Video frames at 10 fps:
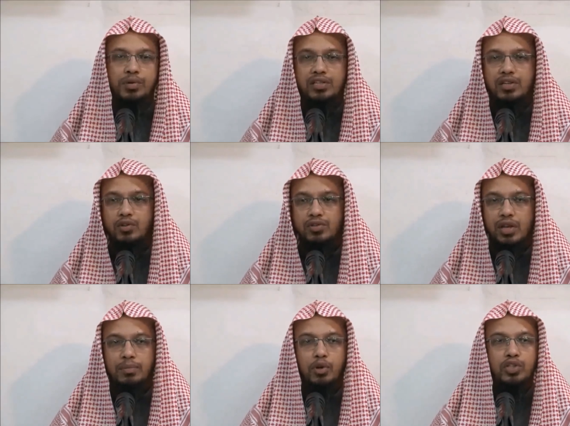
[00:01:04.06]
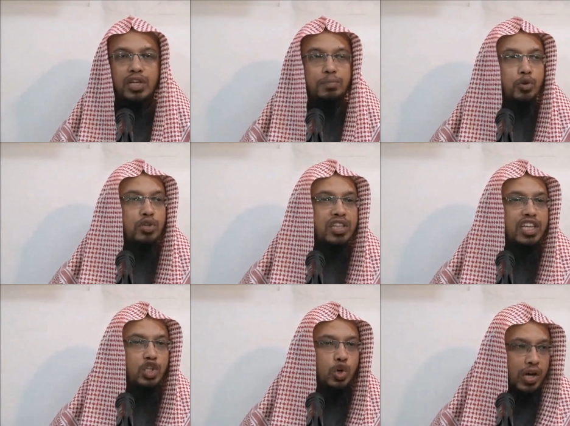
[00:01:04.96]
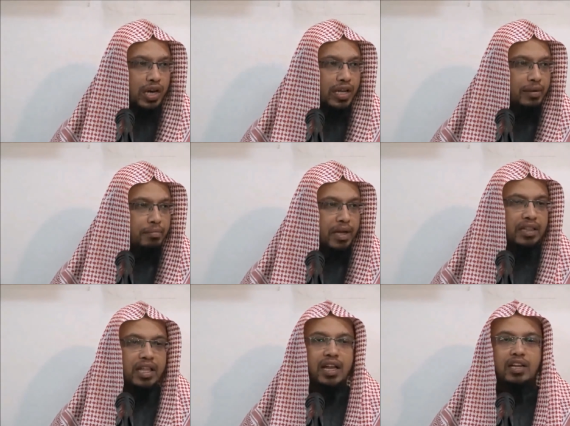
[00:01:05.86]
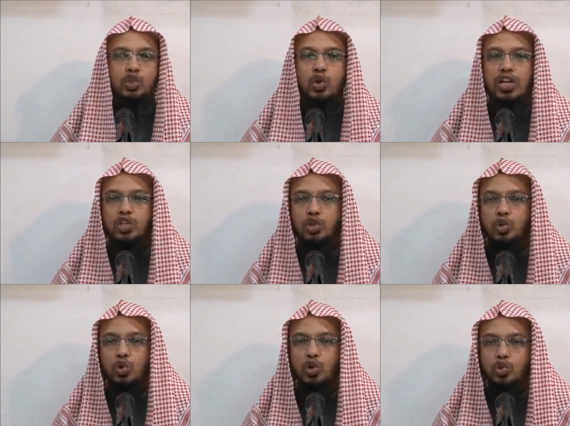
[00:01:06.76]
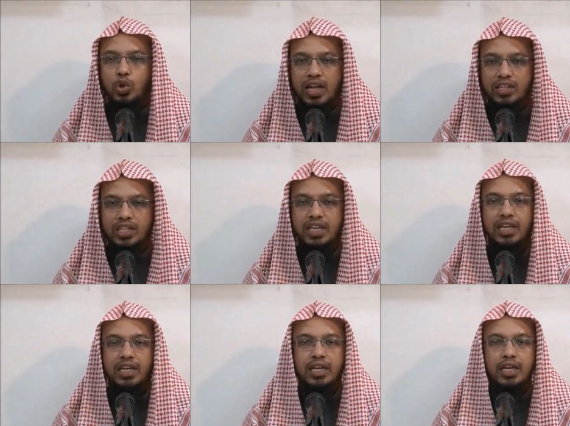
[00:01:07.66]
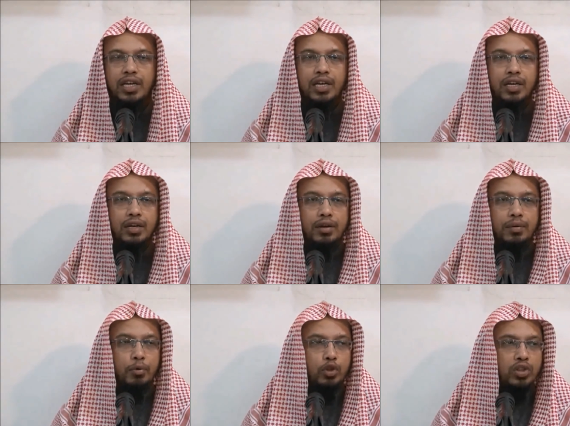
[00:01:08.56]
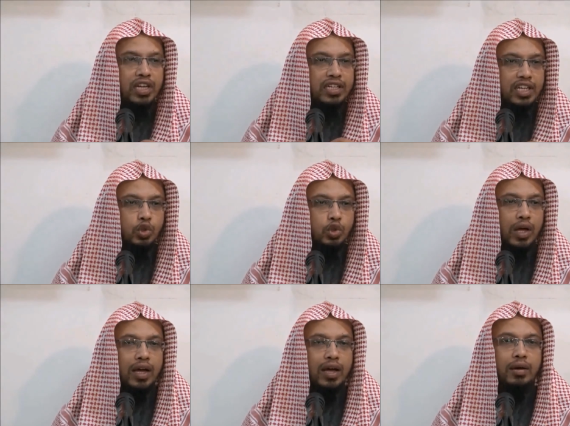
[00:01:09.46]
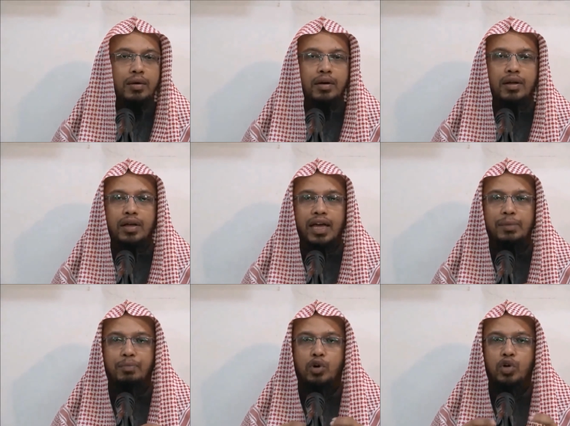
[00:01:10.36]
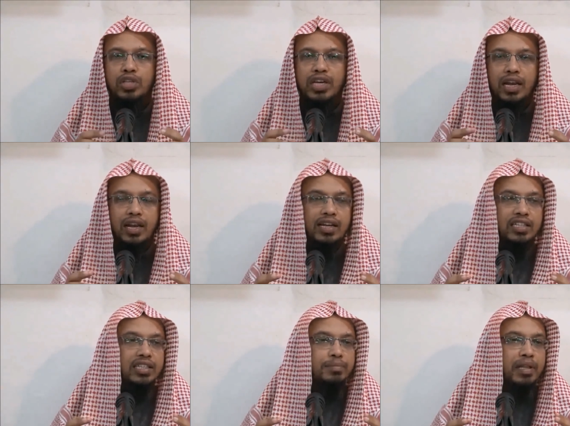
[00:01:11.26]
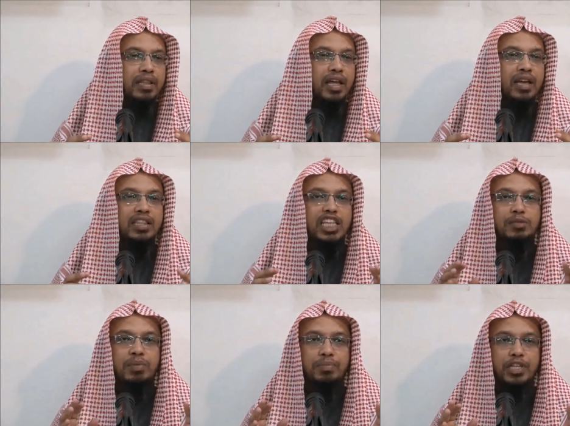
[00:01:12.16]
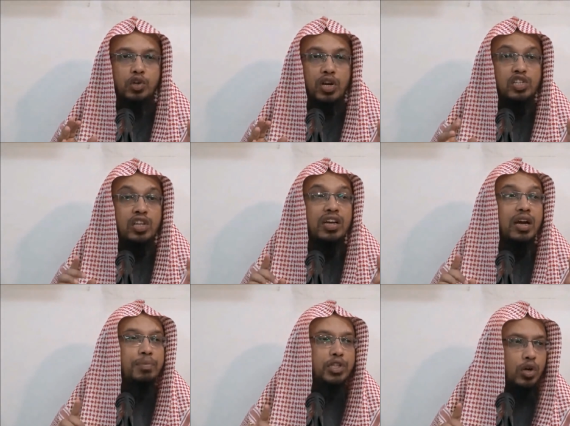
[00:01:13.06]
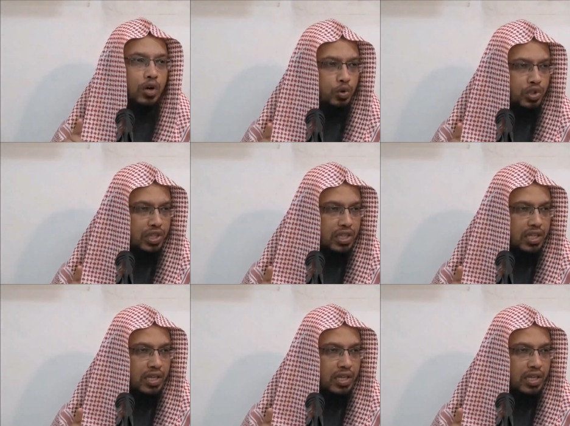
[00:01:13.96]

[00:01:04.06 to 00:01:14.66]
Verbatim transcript: যিনি আলাইসাল্লাম বলেছেন প্রতিদিন সকালে বান্দার শরীরে যতগুলো জোড়া আছে প্রত্যেকটা জোড়া এর পক্ষ থেকে আল্লাহর কাছে বান্দার তাসবি পেশ করা সদাকা পেশ করা উচিত